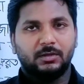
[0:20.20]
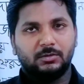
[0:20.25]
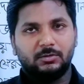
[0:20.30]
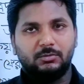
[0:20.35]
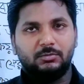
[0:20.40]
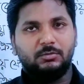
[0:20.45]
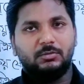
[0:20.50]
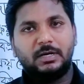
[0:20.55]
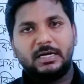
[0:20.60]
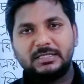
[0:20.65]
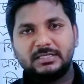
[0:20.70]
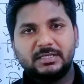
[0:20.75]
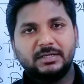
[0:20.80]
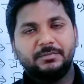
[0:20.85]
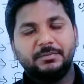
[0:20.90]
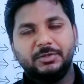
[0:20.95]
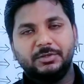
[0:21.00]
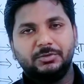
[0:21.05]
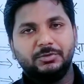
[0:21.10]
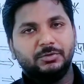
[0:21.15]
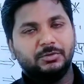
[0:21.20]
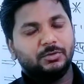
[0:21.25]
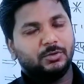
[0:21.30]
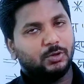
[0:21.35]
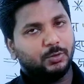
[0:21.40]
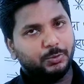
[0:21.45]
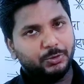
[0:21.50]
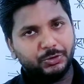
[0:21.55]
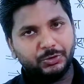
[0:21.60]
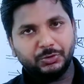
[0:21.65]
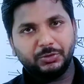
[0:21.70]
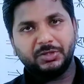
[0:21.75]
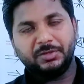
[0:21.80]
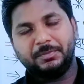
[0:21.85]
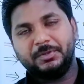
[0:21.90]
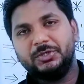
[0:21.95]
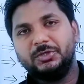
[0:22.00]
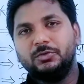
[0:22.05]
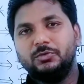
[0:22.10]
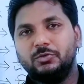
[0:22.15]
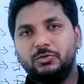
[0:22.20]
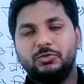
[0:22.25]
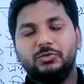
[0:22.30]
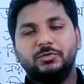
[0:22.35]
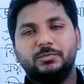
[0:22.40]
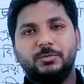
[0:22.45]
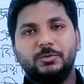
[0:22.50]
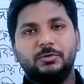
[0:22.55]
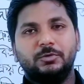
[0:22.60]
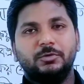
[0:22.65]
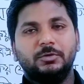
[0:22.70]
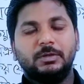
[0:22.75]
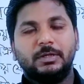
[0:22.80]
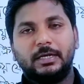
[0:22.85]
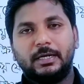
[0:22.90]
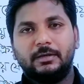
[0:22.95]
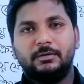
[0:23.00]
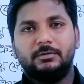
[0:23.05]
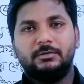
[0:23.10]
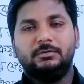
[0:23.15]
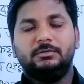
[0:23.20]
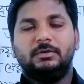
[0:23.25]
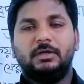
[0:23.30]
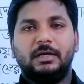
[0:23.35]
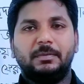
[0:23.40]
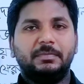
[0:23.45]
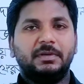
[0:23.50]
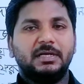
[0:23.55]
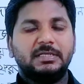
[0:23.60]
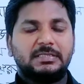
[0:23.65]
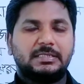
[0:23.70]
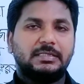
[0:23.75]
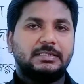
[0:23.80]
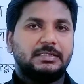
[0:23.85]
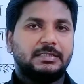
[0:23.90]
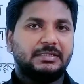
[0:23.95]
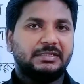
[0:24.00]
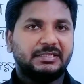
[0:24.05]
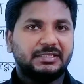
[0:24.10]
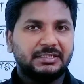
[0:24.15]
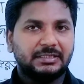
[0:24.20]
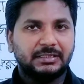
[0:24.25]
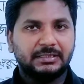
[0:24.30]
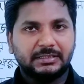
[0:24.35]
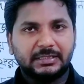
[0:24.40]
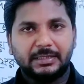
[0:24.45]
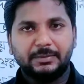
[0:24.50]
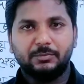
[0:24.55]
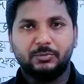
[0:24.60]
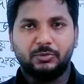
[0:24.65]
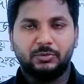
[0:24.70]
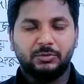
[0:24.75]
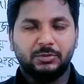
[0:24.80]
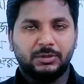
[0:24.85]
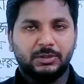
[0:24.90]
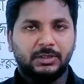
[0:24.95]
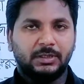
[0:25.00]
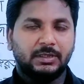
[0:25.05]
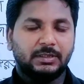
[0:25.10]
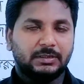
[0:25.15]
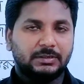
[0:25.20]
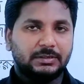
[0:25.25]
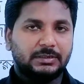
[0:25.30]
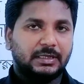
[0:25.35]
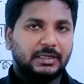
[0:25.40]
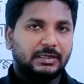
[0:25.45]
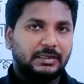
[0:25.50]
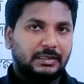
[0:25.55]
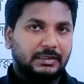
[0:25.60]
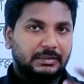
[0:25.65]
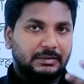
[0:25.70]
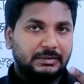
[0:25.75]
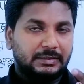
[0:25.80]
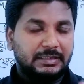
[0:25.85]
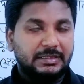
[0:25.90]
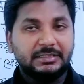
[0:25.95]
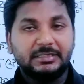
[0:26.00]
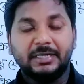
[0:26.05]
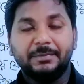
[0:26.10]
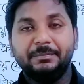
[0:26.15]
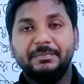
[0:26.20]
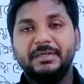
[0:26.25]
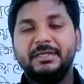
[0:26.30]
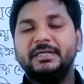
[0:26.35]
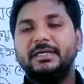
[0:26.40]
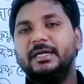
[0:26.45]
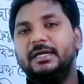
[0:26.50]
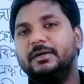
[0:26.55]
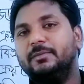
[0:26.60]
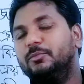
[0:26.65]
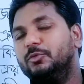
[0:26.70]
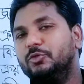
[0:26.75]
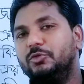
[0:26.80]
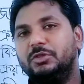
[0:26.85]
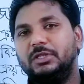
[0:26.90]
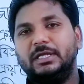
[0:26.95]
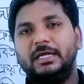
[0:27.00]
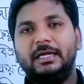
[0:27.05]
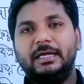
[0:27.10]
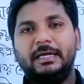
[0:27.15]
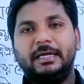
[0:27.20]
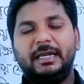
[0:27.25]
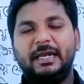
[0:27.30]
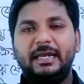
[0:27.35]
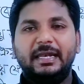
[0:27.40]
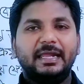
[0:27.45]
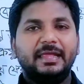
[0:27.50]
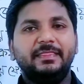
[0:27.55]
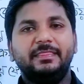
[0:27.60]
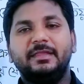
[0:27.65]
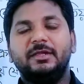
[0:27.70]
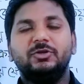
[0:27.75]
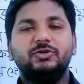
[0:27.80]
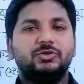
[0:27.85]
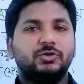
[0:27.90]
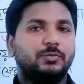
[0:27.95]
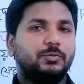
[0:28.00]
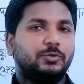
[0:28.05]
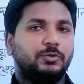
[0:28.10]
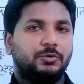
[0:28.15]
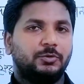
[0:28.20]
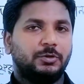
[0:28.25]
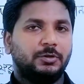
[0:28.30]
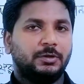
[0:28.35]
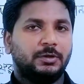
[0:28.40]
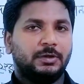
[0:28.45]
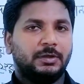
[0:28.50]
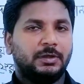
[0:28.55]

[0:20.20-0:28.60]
তো আজকের ভিডিও অবশ্যই অনেক বেশি গুরুত্বপূর্ণ কারণ আমরা আজকে যে জিনিসটা জানব যারা হিসাব বিজ্ঞানের মধ্যে লেনদেনসমূহর